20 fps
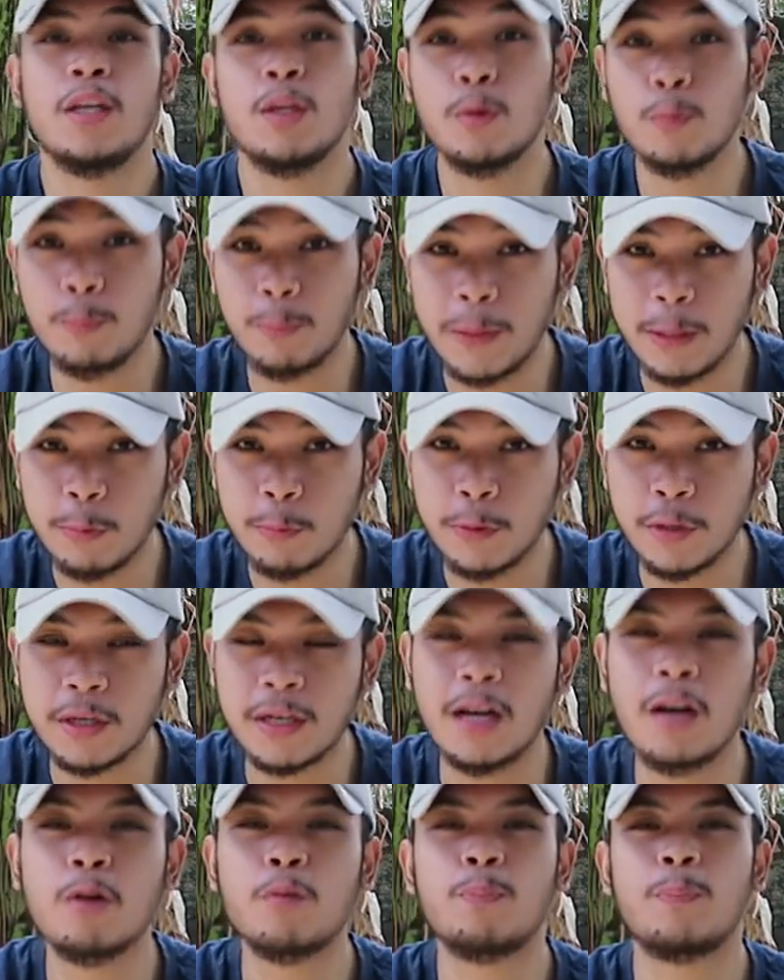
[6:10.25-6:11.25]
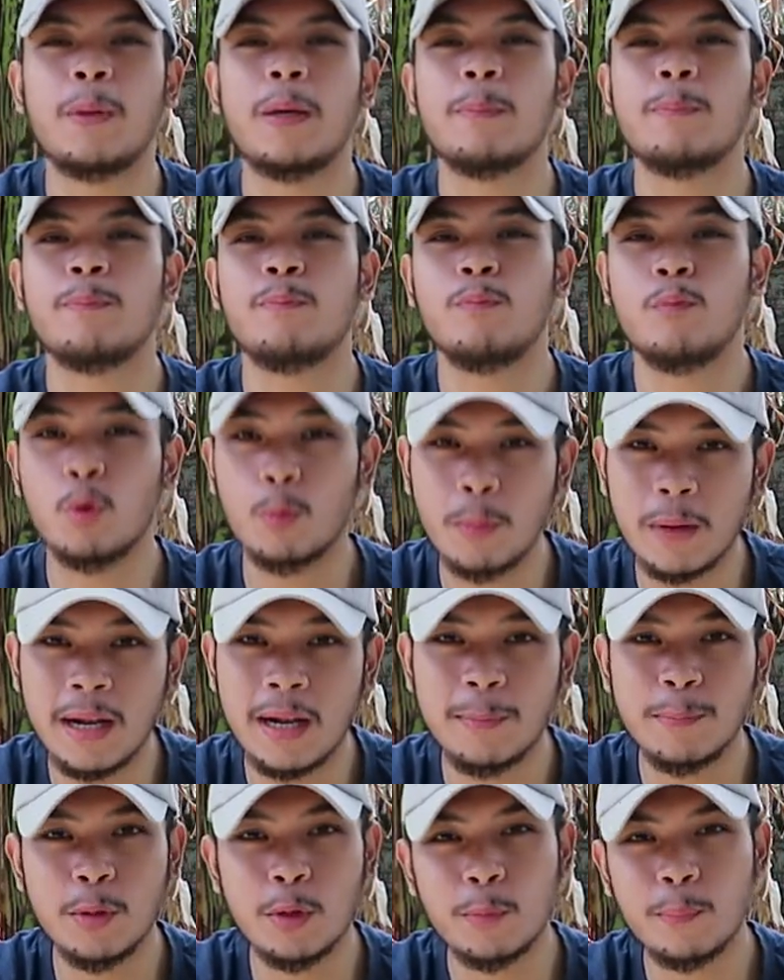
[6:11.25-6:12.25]
yung pre-workout pag
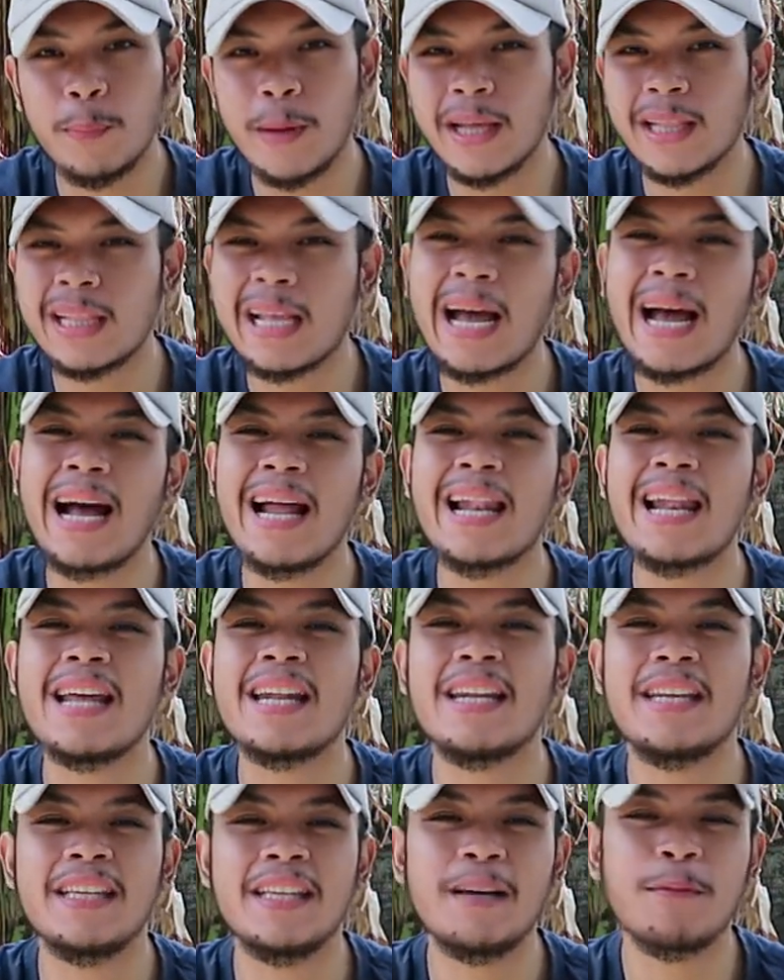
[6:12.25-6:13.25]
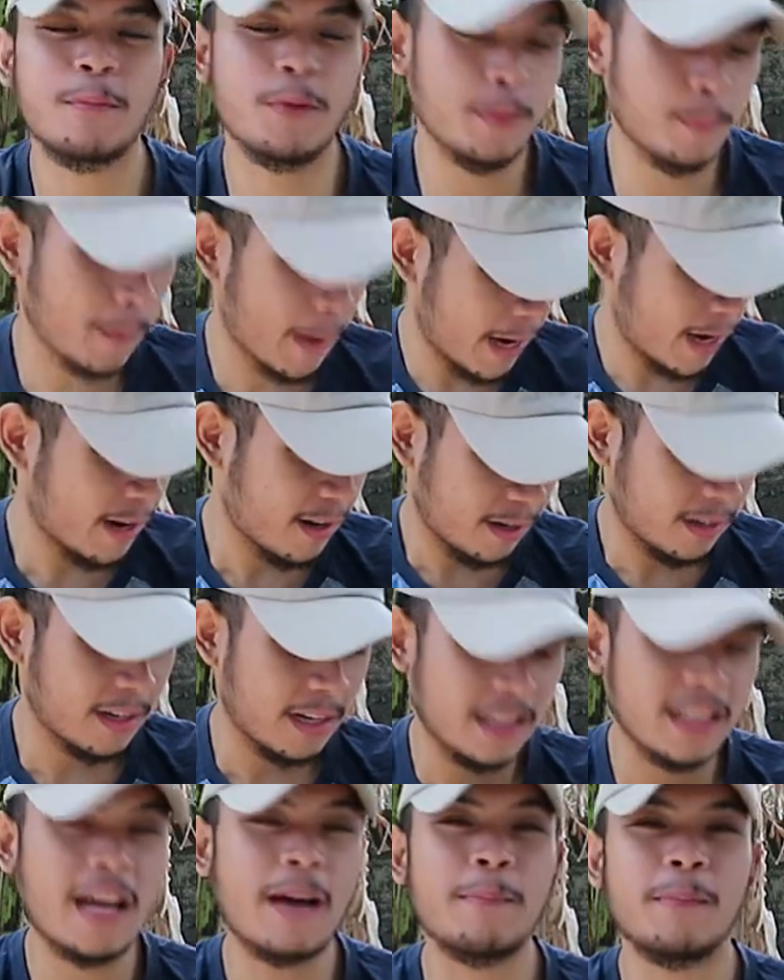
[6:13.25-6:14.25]
tumalab yung beta alanin niya boy parang
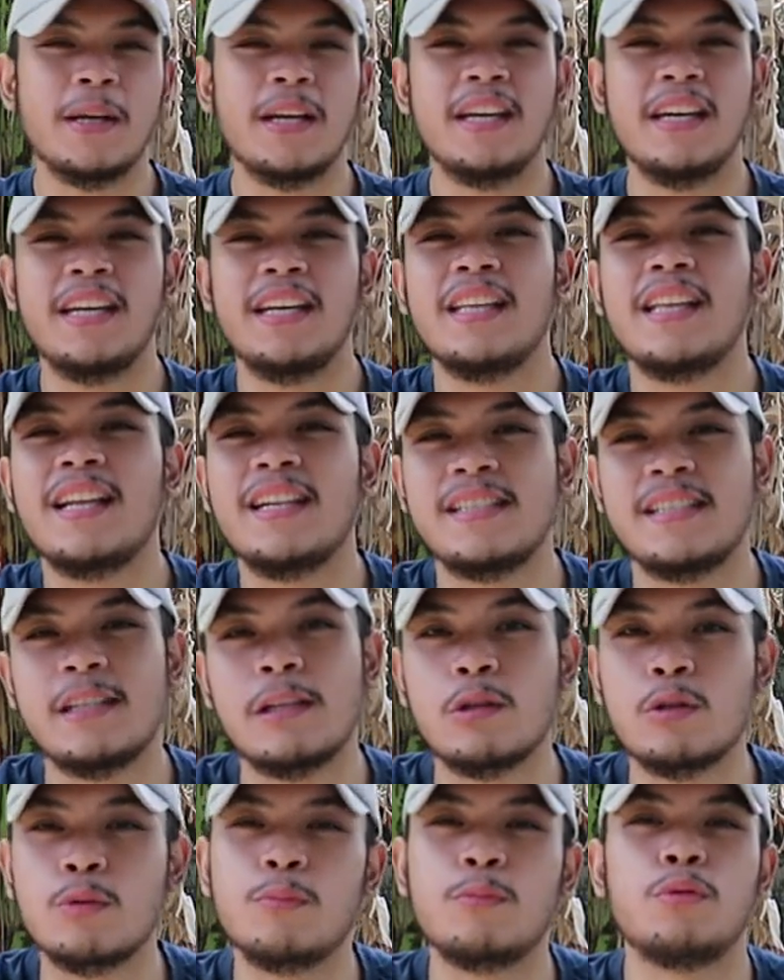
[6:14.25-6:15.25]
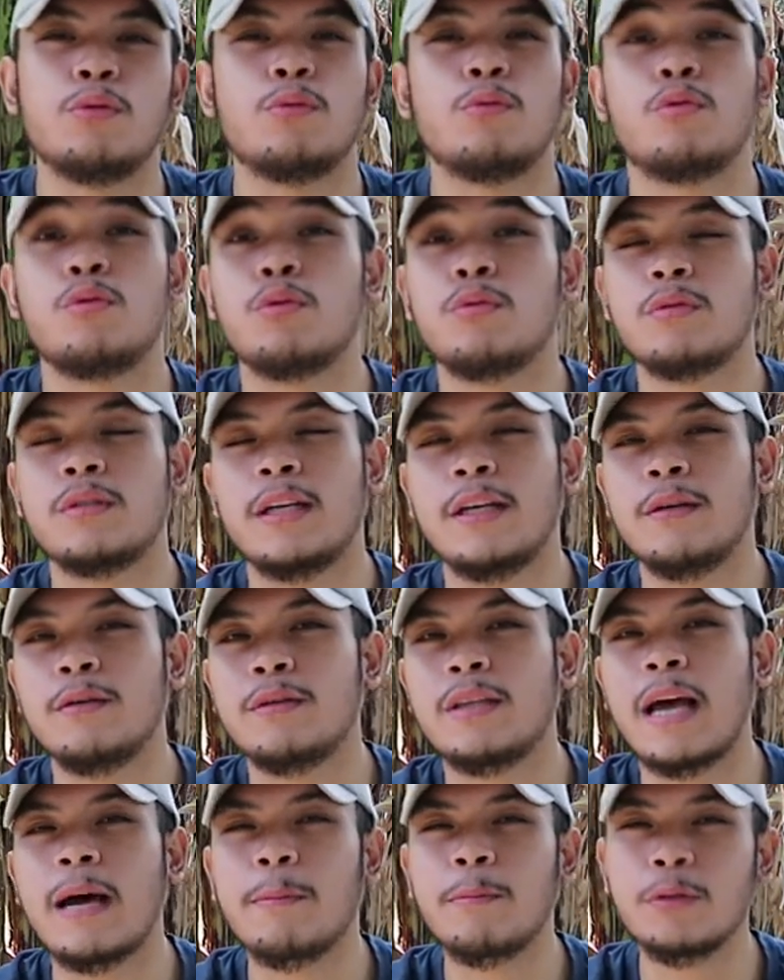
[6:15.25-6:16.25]
ang daming needles na tumutusok sa'yo
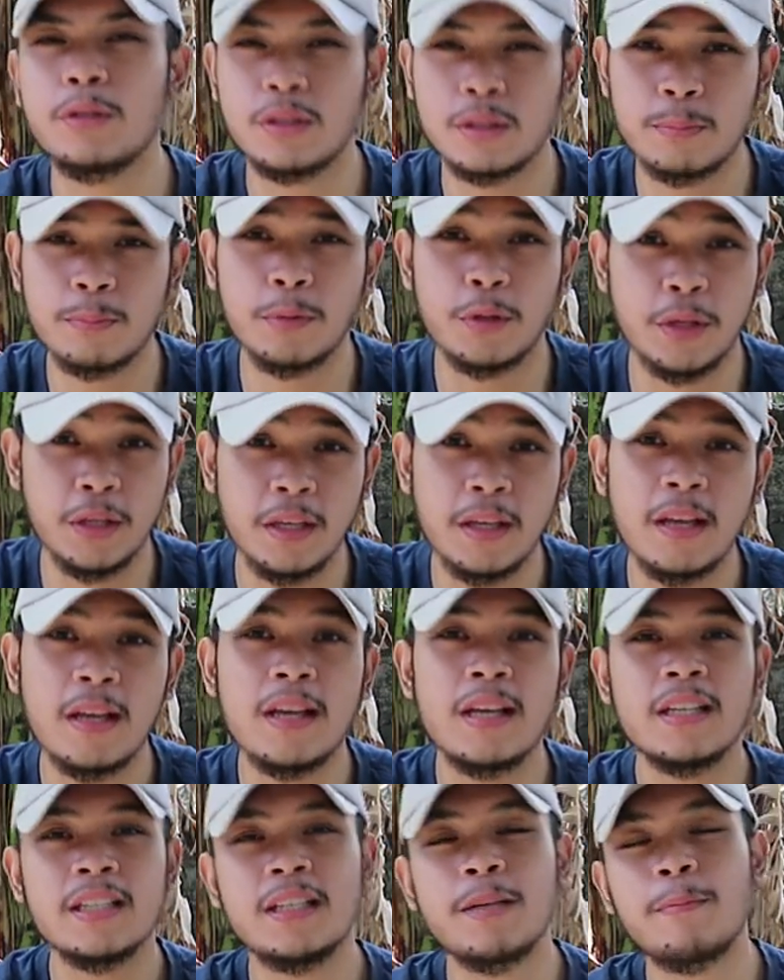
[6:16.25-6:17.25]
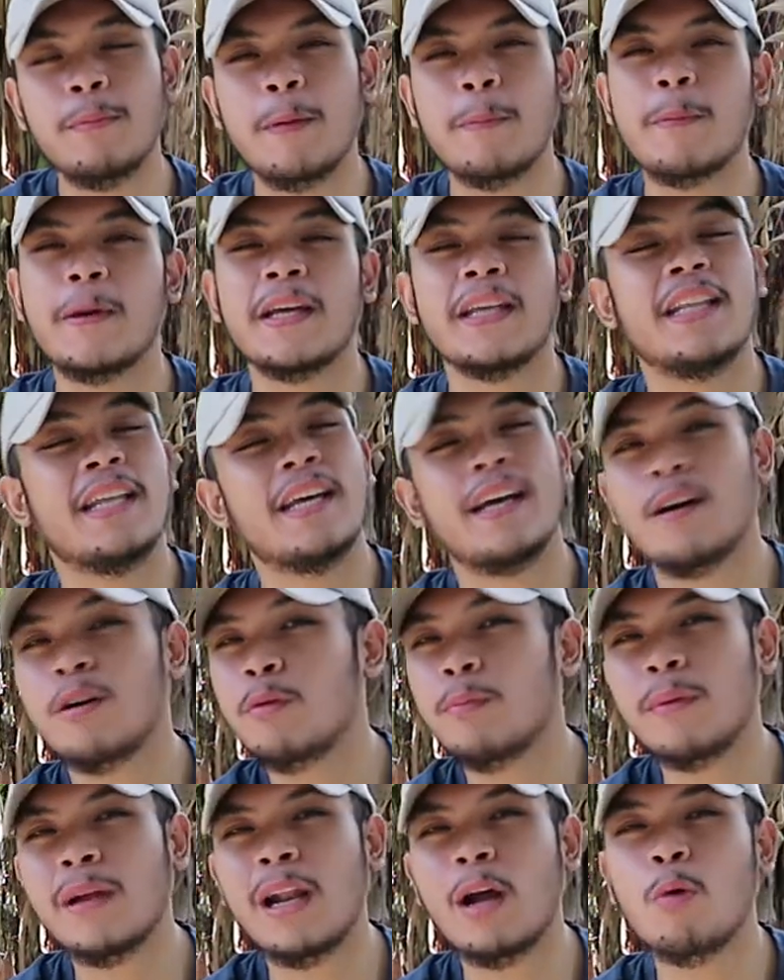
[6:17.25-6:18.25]
tapos boy syempre pag hindi ka
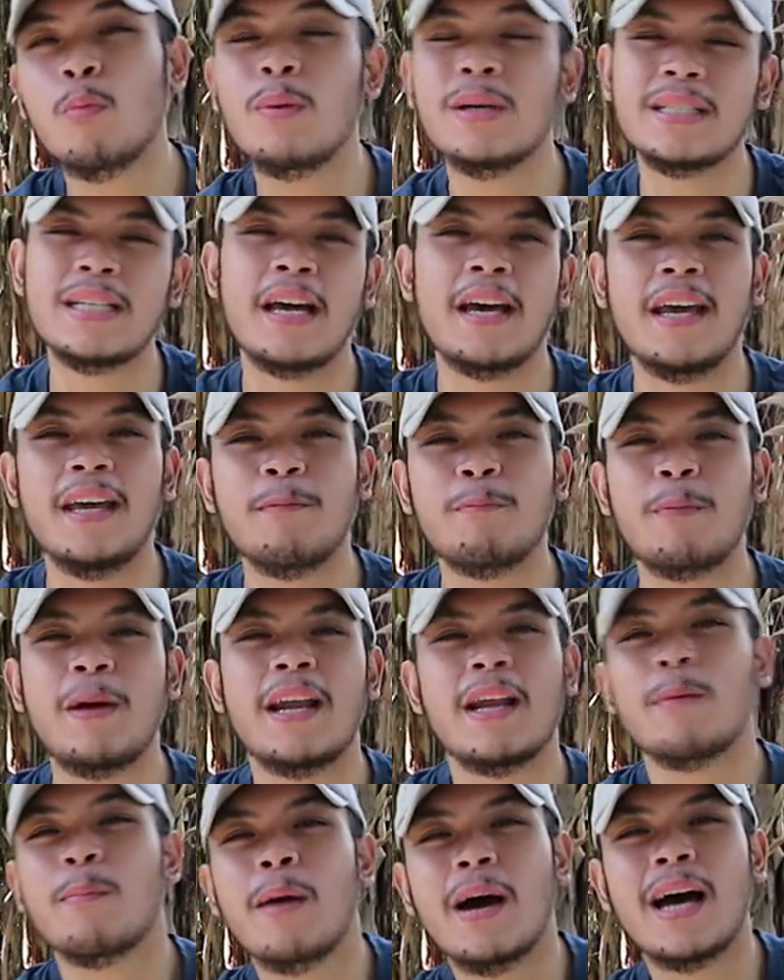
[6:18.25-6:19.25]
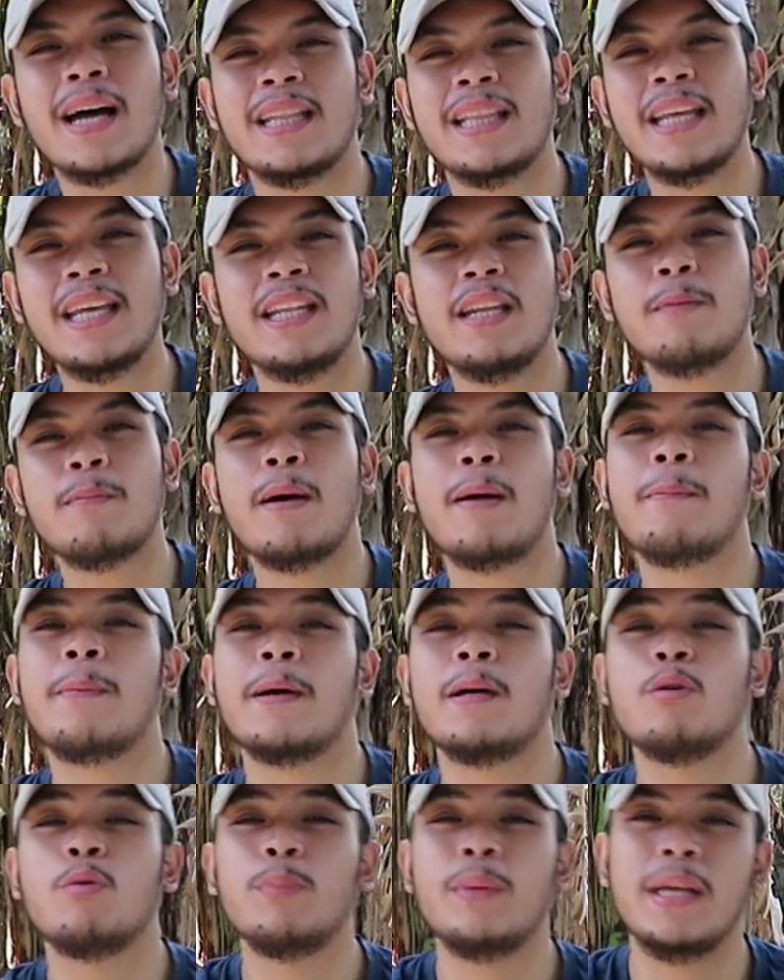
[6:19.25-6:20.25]
gumalaw, masakit, parang makate, 'di ba?
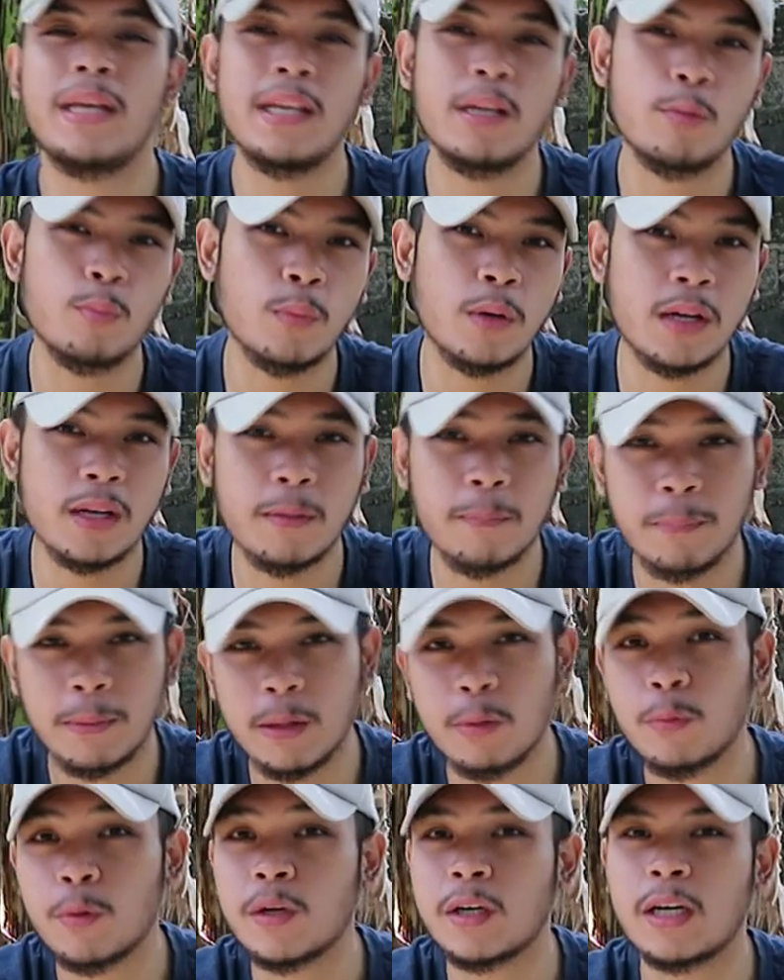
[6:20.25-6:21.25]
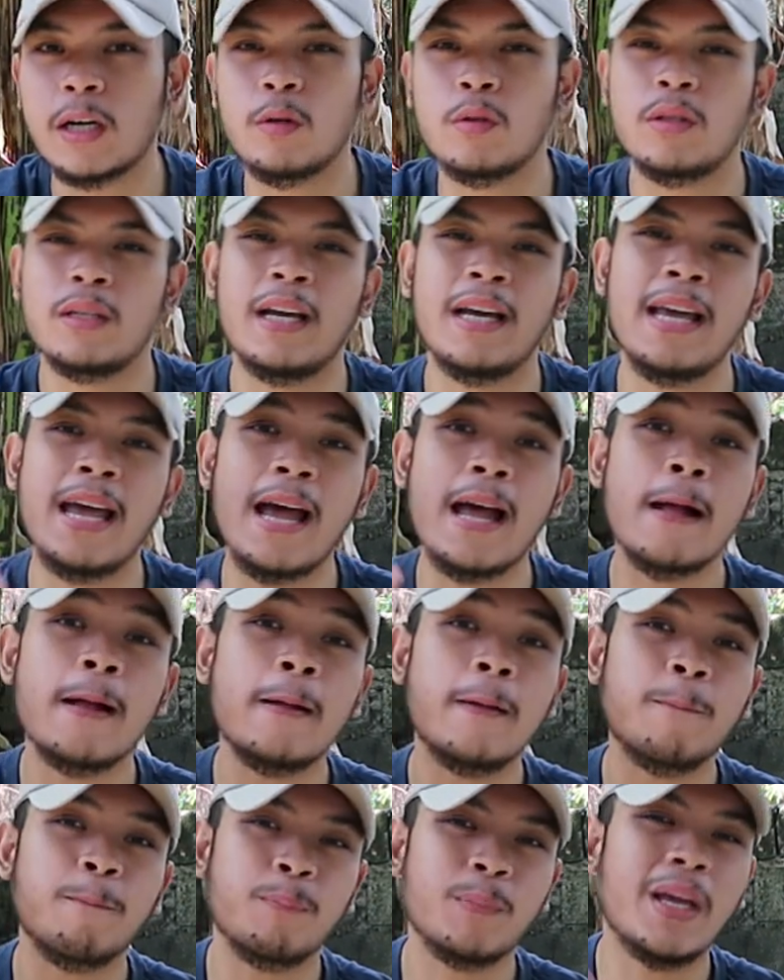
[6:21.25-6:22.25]
Pag umiinom ka ng pre-workout. Kaya
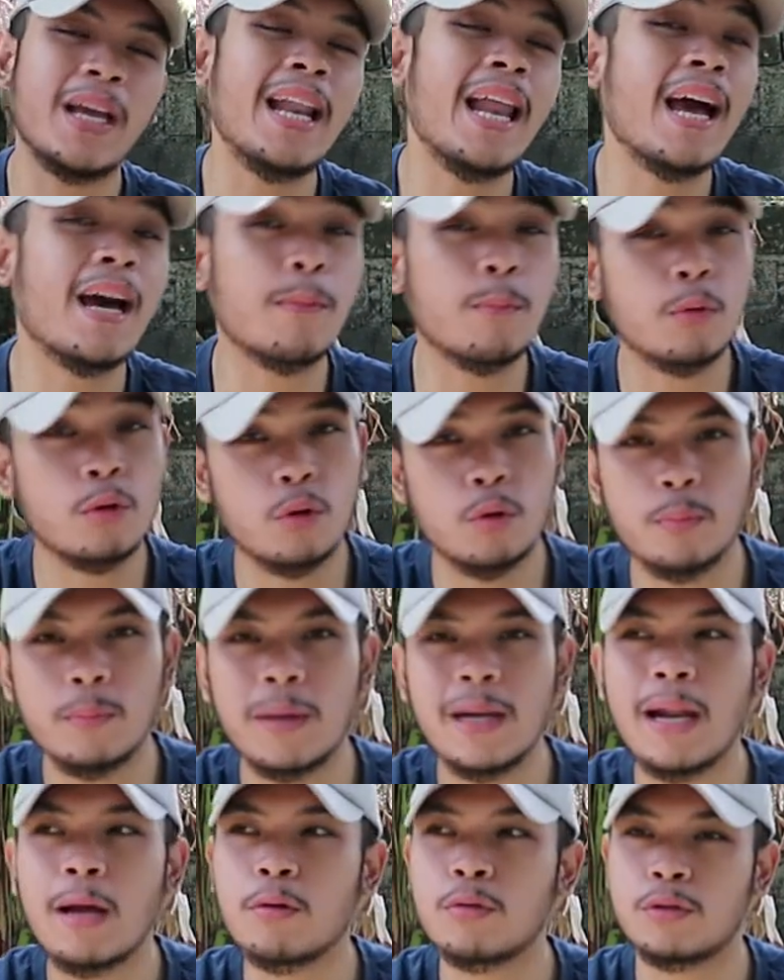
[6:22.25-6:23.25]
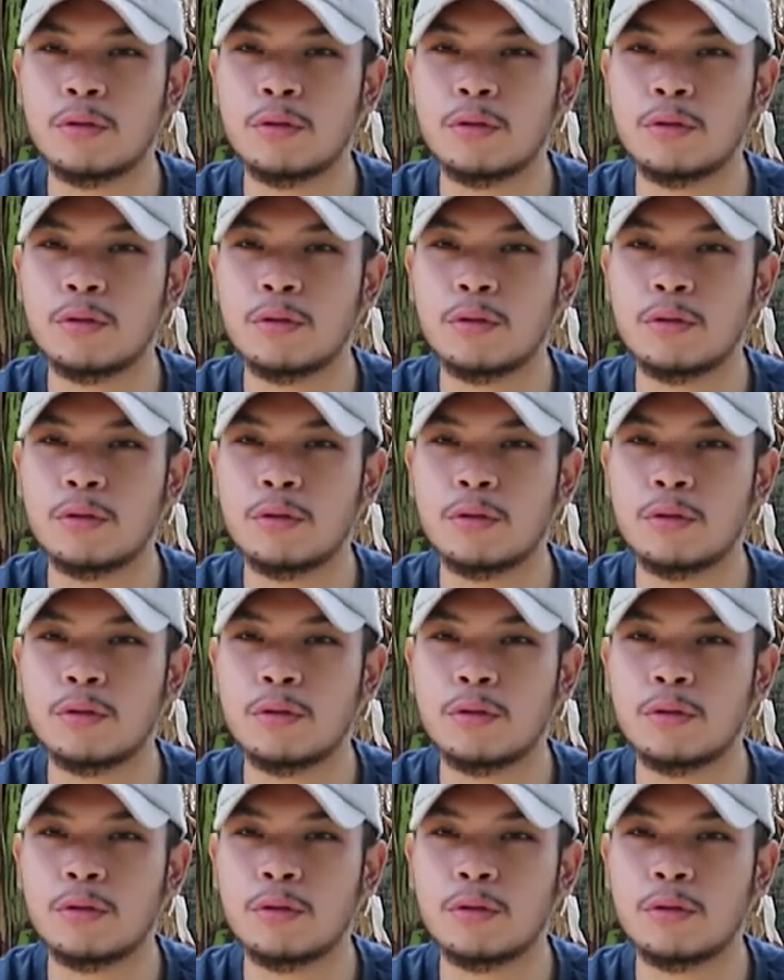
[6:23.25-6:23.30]
kailangan mong gumalaw.